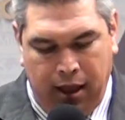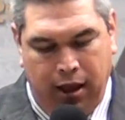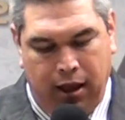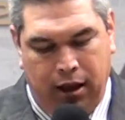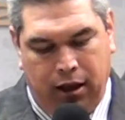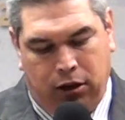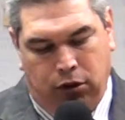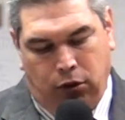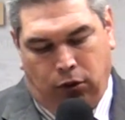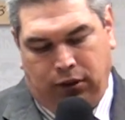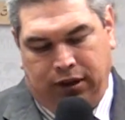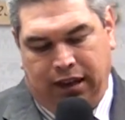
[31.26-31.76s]

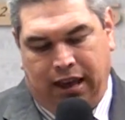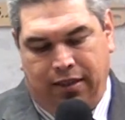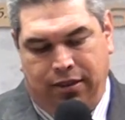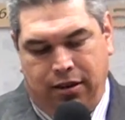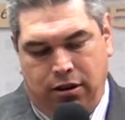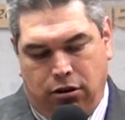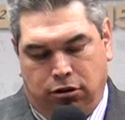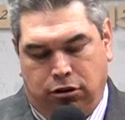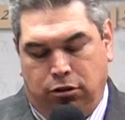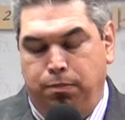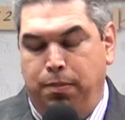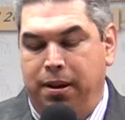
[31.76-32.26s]
Gloria a
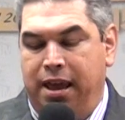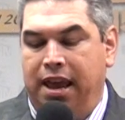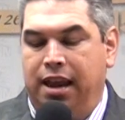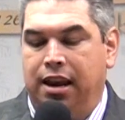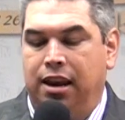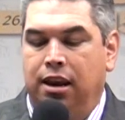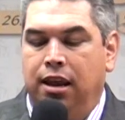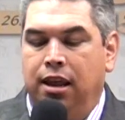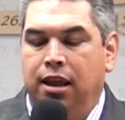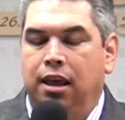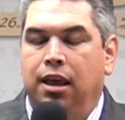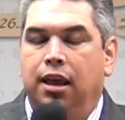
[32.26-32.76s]
Dios.
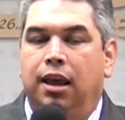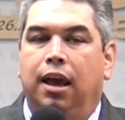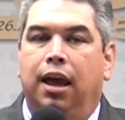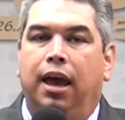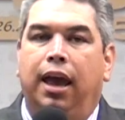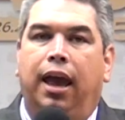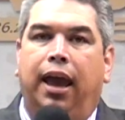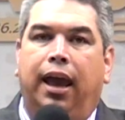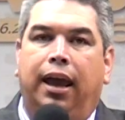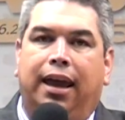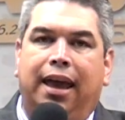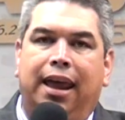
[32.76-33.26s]
Bien,
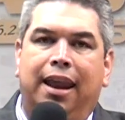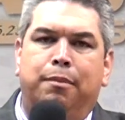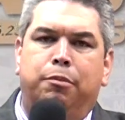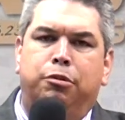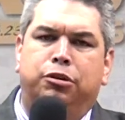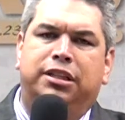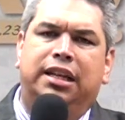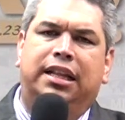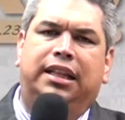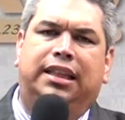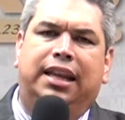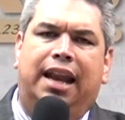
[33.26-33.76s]
eh,
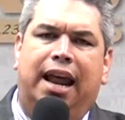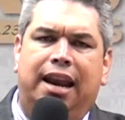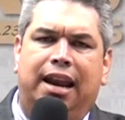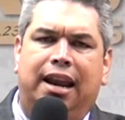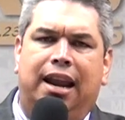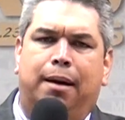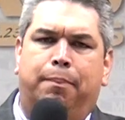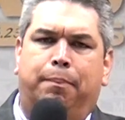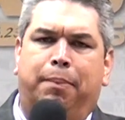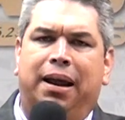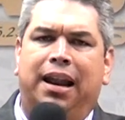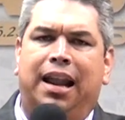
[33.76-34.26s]
queremos entrar en
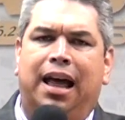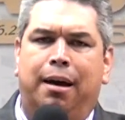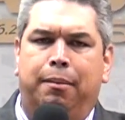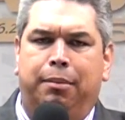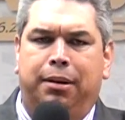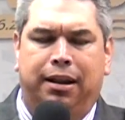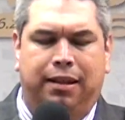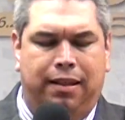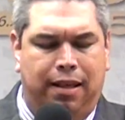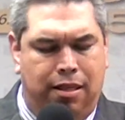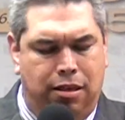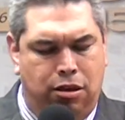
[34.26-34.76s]
la
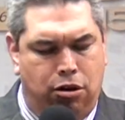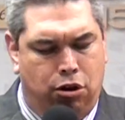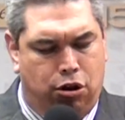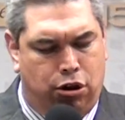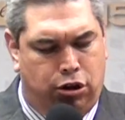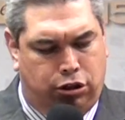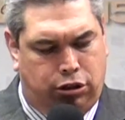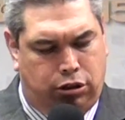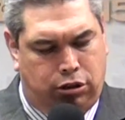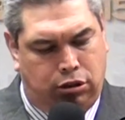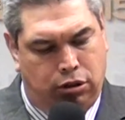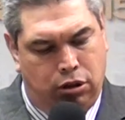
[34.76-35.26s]
palabra de
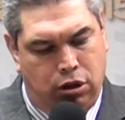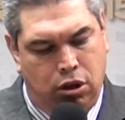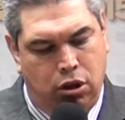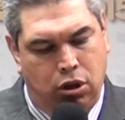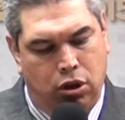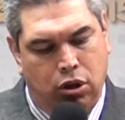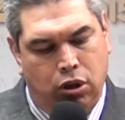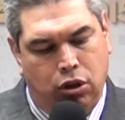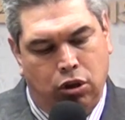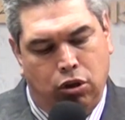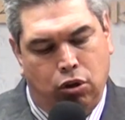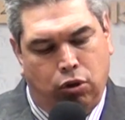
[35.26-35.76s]
Dios.
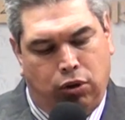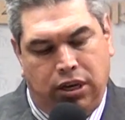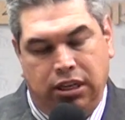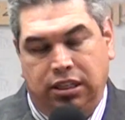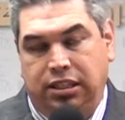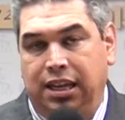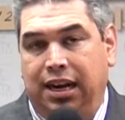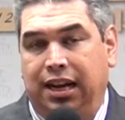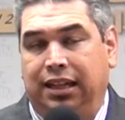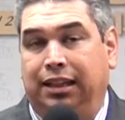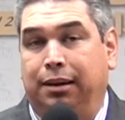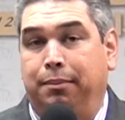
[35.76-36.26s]
Yo
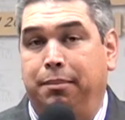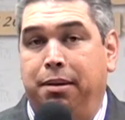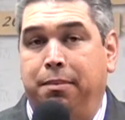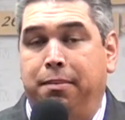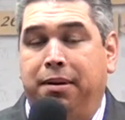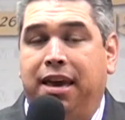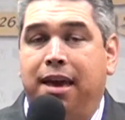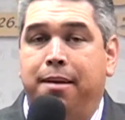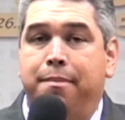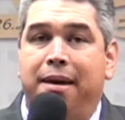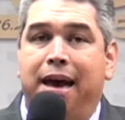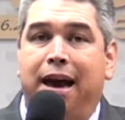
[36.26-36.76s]
quisiera también
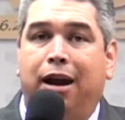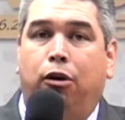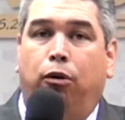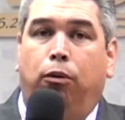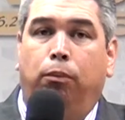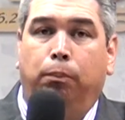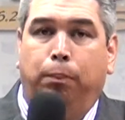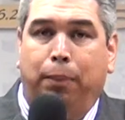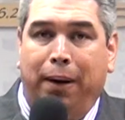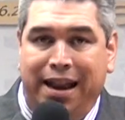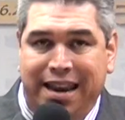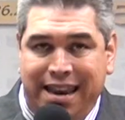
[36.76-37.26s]
que me
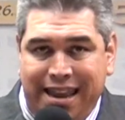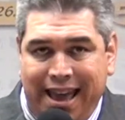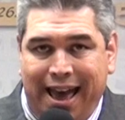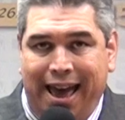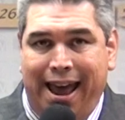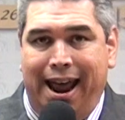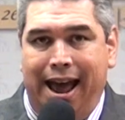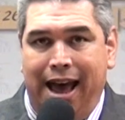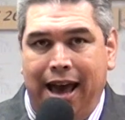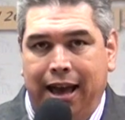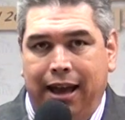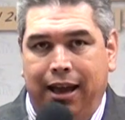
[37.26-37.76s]

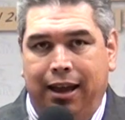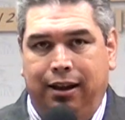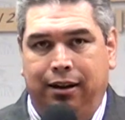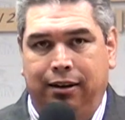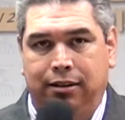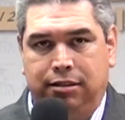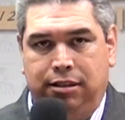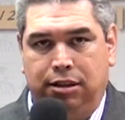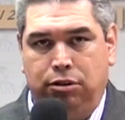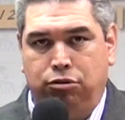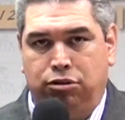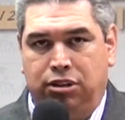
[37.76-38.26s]
acompañara.
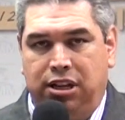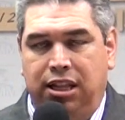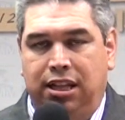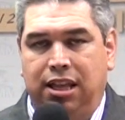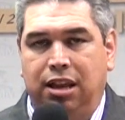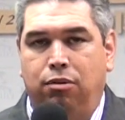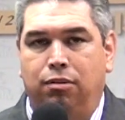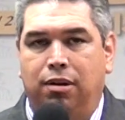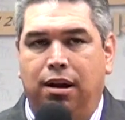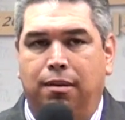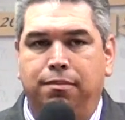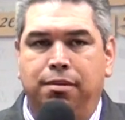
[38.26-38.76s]
Si usted
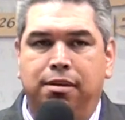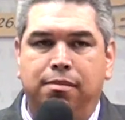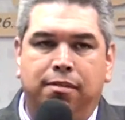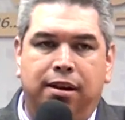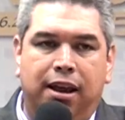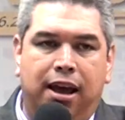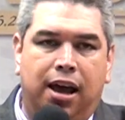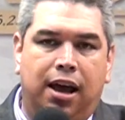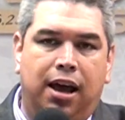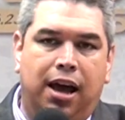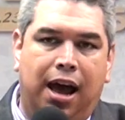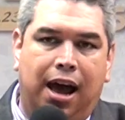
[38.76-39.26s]
tiene una
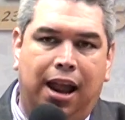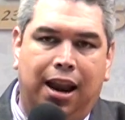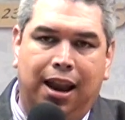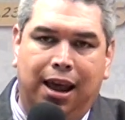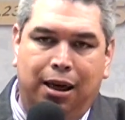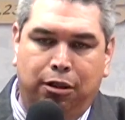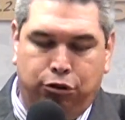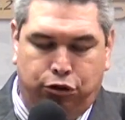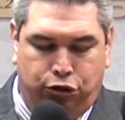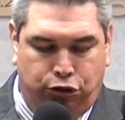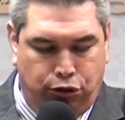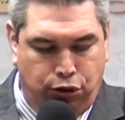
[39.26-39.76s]
Biblia al
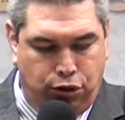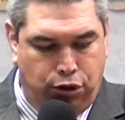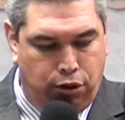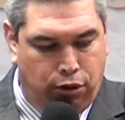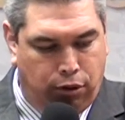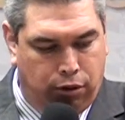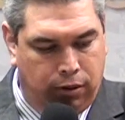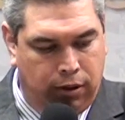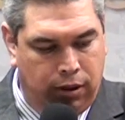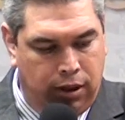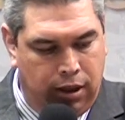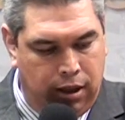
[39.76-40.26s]
lado
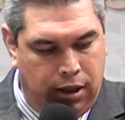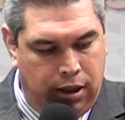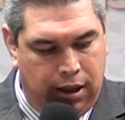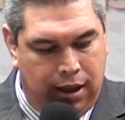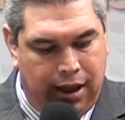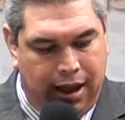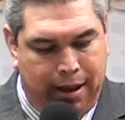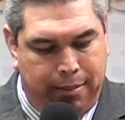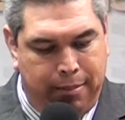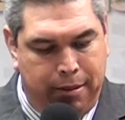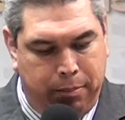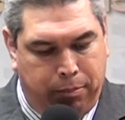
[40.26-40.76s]
suyo,
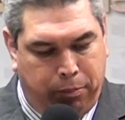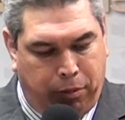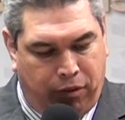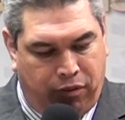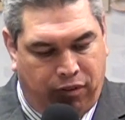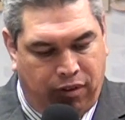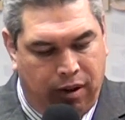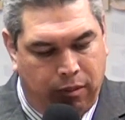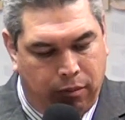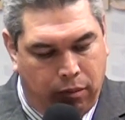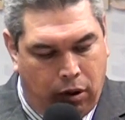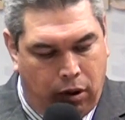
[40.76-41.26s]
amén, por
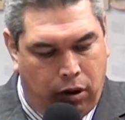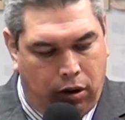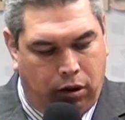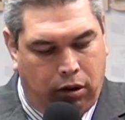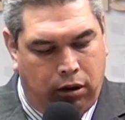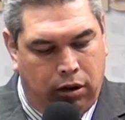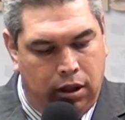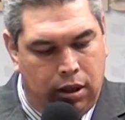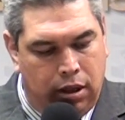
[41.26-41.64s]
favor,